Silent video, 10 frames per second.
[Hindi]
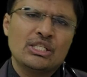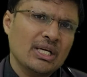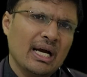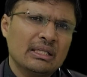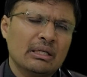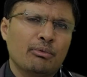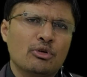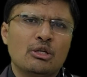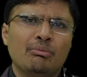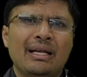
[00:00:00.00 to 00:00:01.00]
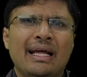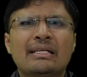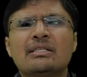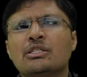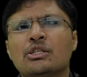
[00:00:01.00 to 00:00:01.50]
जहाँ तक पॉसिबल है
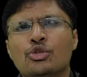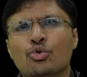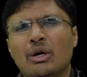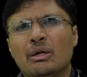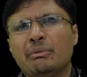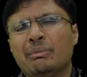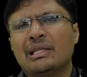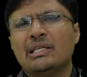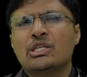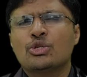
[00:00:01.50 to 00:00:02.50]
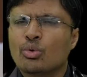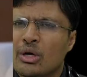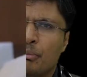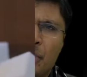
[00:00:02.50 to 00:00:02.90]
एक्सेस शुगर भी मत लीजिए शुगर